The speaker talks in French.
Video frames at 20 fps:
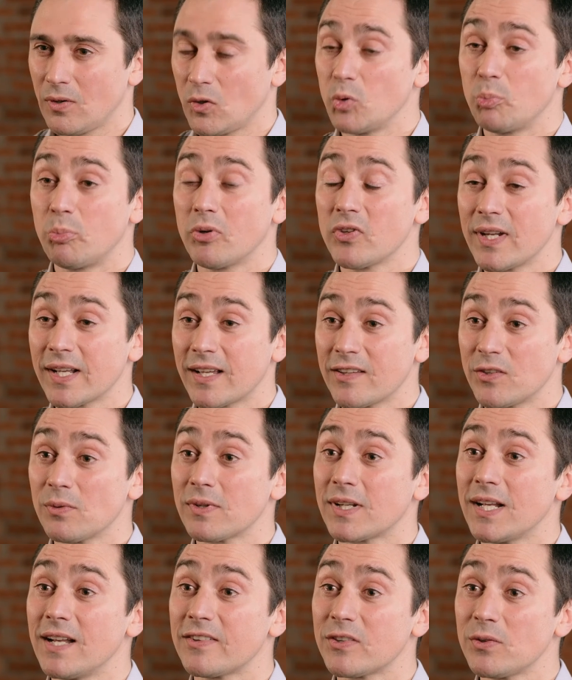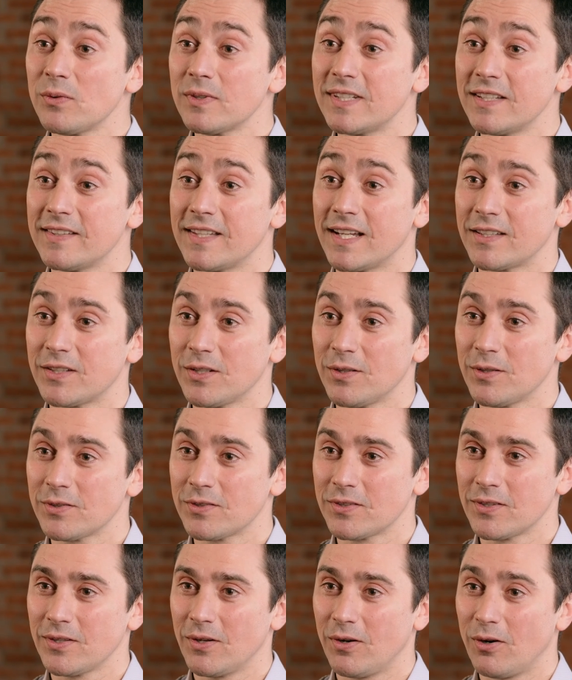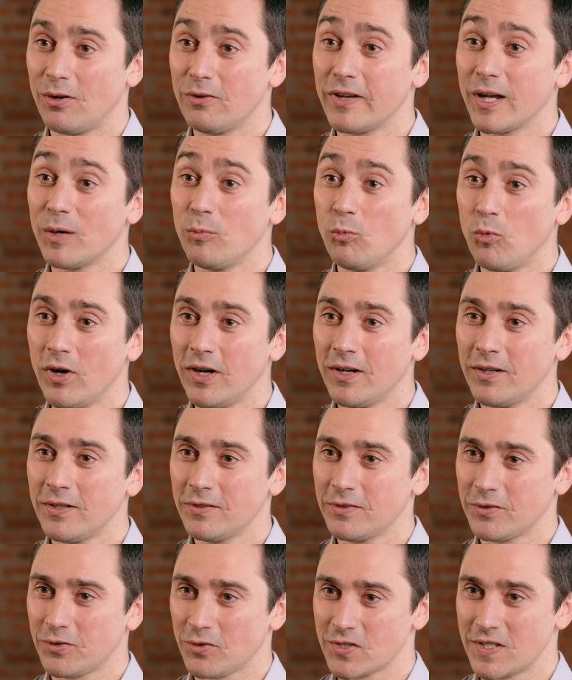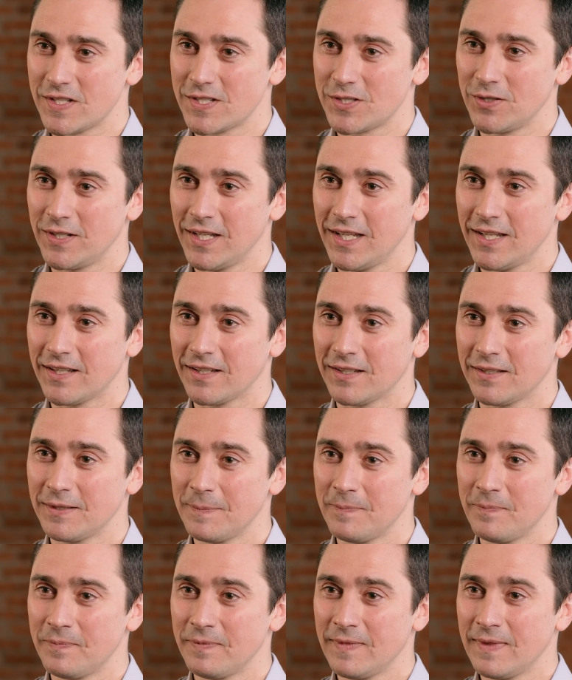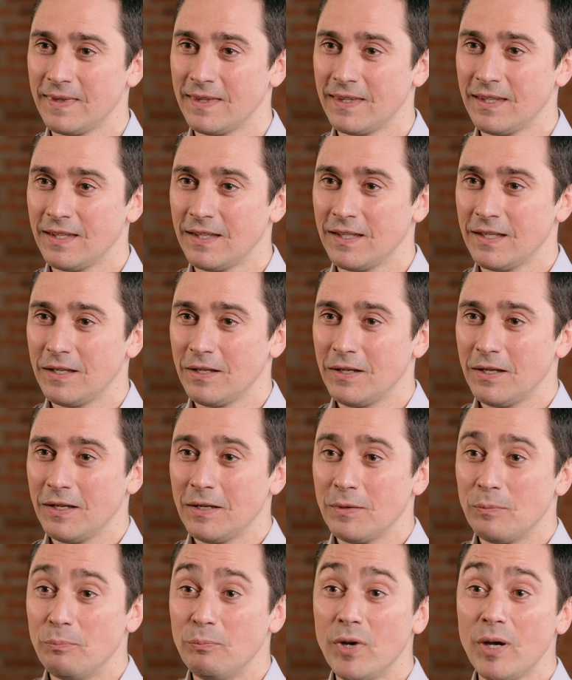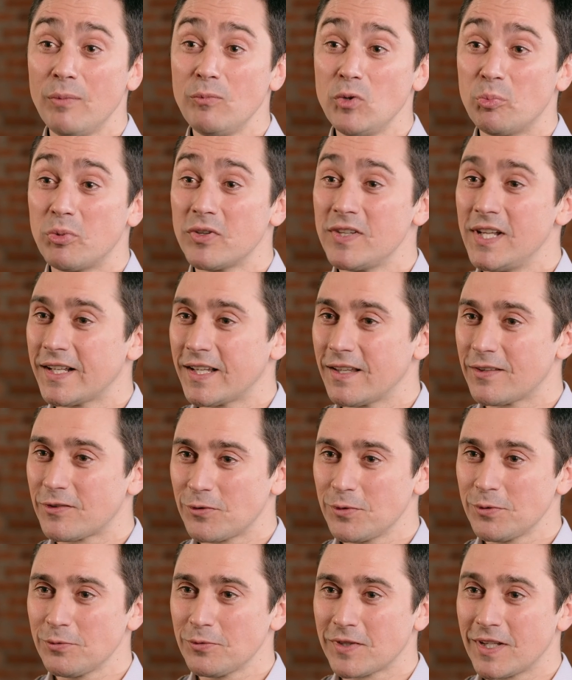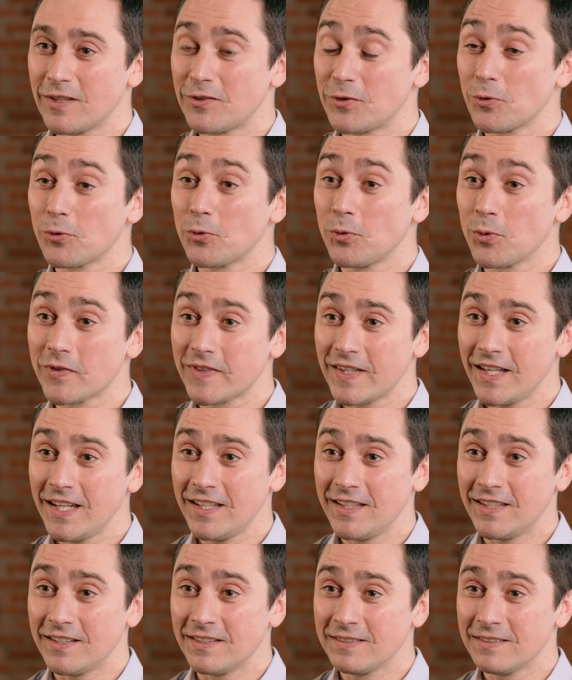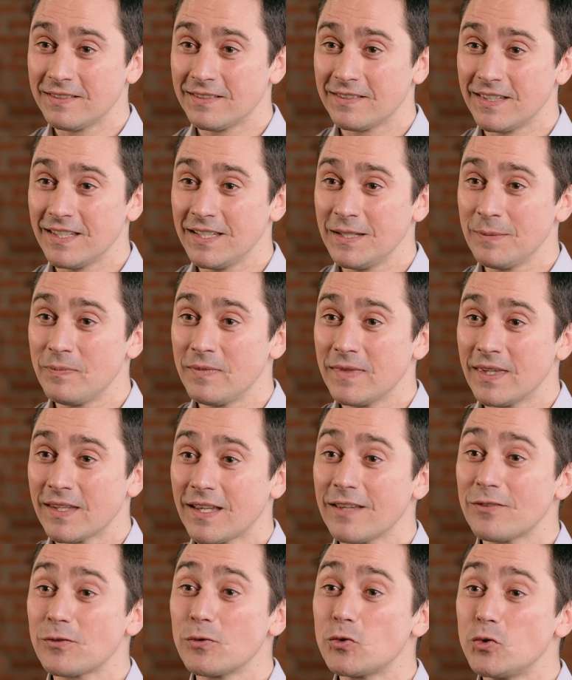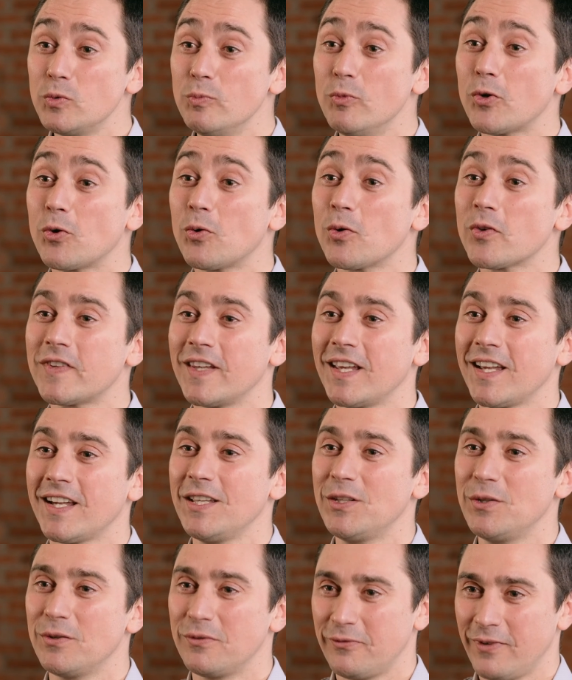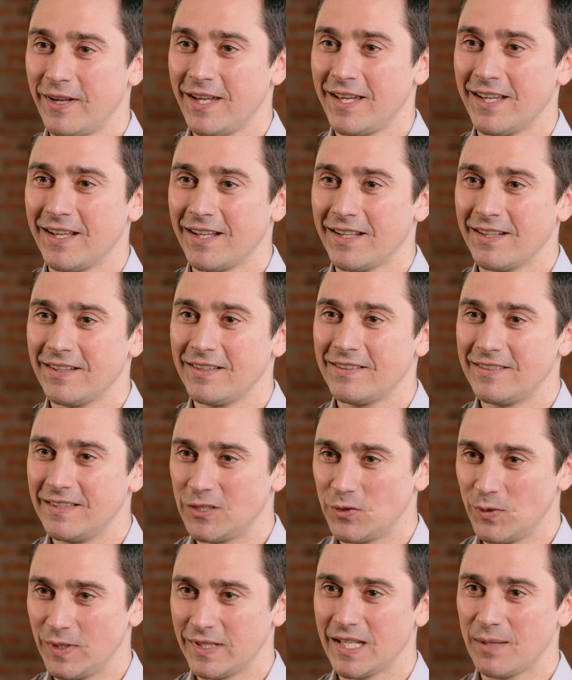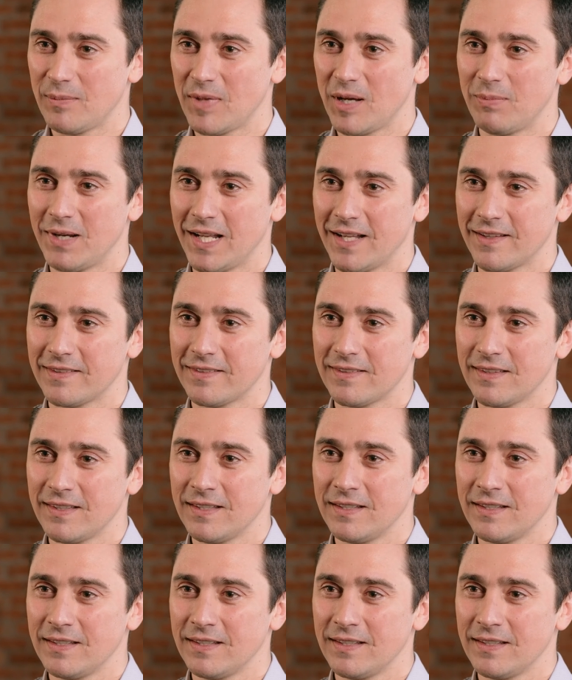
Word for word: En lui posant la question, quelles sont tes attentes envers moi, ton gestionnaire Même lui poser la question, une question conseil, qu'est-ce que tu me conseillerais de faire si tu étais à ma place.